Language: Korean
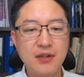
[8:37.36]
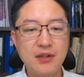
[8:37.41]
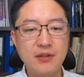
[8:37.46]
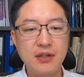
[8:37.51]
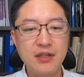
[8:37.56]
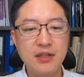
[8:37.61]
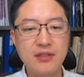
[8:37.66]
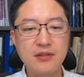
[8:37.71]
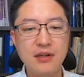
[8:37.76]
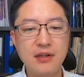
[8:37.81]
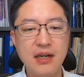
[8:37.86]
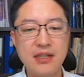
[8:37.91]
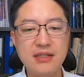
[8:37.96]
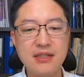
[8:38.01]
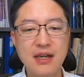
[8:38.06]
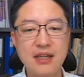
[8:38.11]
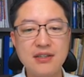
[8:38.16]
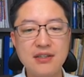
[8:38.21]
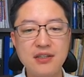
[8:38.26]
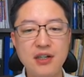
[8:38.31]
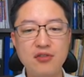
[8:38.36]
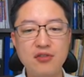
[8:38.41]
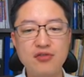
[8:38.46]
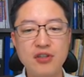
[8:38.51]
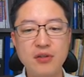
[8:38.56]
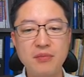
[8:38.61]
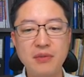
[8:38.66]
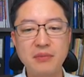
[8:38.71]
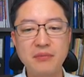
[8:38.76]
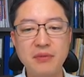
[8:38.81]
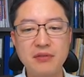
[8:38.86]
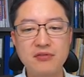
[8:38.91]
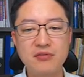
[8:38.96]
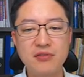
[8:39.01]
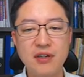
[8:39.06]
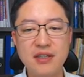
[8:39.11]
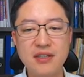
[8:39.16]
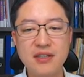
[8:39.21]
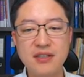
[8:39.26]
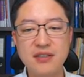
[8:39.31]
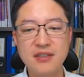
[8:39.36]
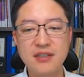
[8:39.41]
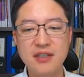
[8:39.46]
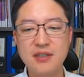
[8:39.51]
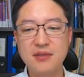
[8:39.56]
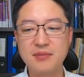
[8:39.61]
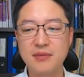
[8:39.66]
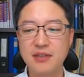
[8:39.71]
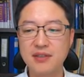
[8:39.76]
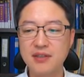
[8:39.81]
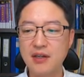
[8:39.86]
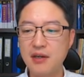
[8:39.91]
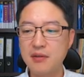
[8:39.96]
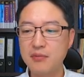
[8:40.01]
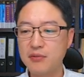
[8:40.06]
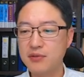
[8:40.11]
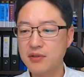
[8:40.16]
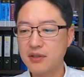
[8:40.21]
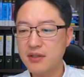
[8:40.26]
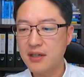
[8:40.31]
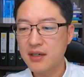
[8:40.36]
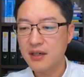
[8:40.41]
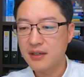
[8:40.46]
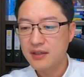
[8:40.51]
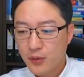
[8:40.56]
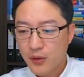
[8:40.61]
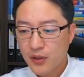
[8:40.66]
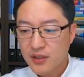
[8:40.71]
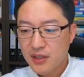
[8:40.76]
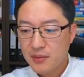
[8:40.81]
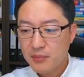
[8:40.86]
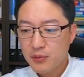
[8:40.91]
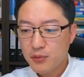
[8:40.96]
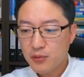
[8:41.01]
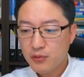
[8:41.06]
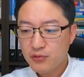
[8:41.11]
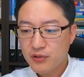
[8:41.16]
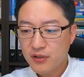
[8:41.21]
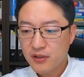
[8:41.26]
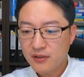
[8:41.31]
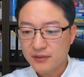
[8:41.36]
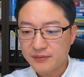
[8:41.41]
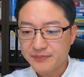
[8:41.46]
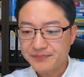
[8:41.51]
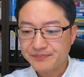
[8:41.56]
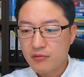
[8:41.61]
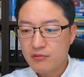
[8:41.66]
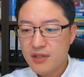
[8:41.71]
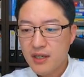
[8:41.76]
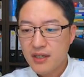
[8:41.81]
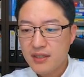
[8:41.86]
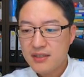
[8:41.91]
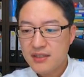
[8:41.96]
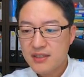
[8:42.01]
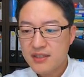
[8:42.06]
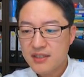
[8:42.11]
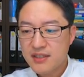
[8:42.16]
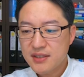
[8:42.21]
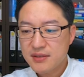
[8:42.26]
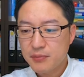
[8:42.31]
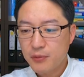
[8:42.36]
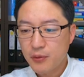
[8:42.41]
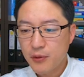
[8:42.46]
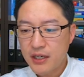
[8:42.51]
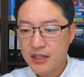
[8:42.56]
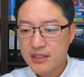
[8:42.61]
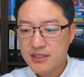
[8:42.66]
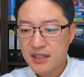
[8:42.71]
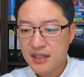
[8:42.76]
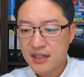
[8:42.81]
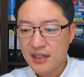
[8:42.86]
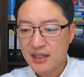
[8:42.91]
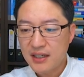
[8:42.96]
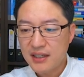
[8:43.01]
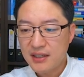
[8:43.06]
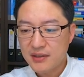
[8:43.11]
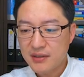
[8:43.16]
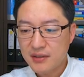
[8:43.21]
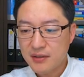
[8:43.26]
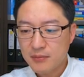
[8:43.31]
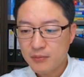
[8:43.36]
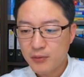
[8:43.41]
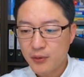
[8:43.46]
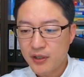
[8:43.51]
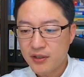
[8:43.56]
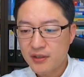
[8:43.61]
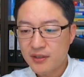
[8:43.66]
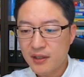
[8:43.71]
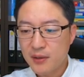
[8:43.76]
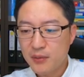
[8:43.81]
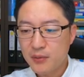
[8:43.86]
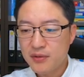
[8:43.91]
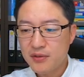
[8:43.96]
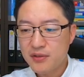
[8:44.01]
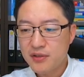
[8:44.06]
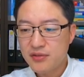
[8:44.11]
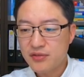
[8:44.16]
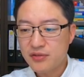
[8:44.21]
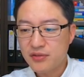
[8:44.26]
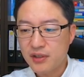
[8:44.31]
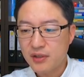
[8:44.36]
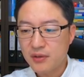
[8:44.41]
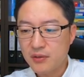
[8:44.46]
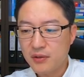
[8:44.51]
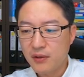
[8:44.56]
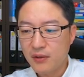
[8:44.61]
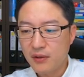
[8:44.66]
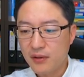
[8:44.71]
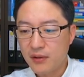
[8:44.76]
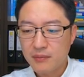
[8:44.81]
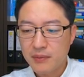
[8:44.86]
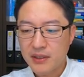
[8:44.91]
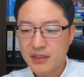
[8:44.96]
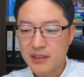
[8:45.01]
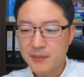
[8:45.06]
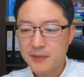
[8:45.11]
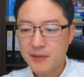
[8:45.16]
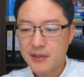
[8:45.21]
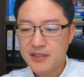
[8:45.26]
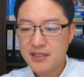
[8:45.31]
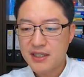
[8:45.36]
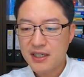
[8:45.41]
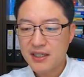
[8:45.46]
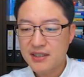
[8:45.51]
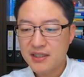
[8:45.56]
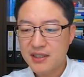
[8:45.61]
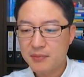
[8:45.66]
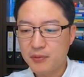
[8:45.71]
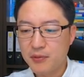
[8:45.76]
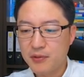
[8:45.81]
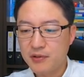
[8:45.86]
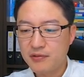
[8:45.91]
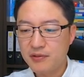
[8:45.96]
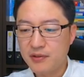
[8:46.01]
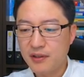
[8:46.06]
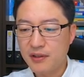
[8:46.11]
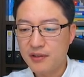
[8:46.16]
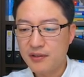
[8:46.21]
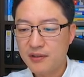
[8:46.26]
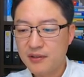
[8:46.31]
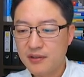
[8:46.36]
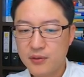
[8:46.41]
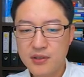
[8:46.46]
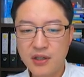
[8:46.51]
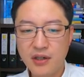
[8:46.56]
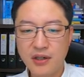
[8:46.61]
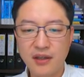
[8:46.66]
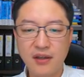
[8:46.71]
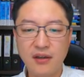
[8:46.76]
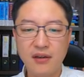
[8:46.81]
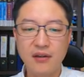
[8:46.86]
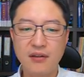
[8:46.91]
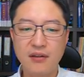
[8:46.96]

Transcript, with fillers: 상황에서 가장 안전한 운전 방법 두 가지는 했습니다. 상황 보니까 횡단보도고요, 우산을 쓴 보행자가 보행을 하고 있는 중이고 반대편은 차가 한 대 보이고요. 이 상황이에요.